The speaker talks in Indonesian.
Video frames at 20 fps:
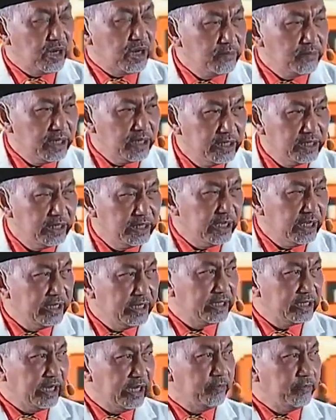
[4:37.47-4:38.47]
Surahman
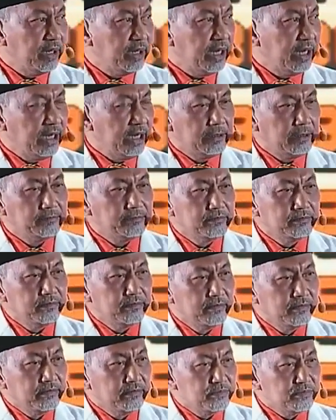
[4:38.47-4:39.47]
Hidayat MA
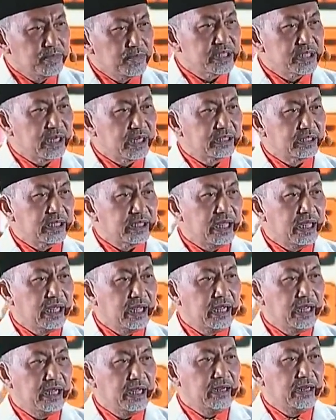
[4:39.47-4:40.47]

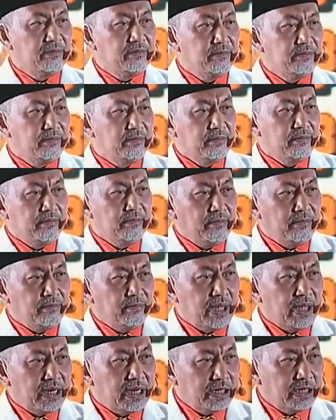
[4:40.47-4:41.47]
beserta
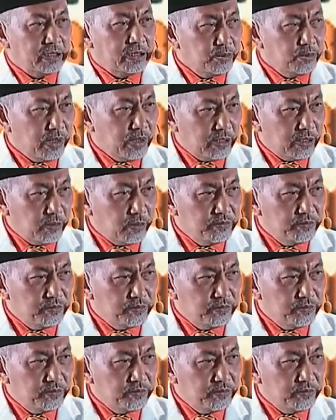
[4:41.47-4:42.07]
para ketua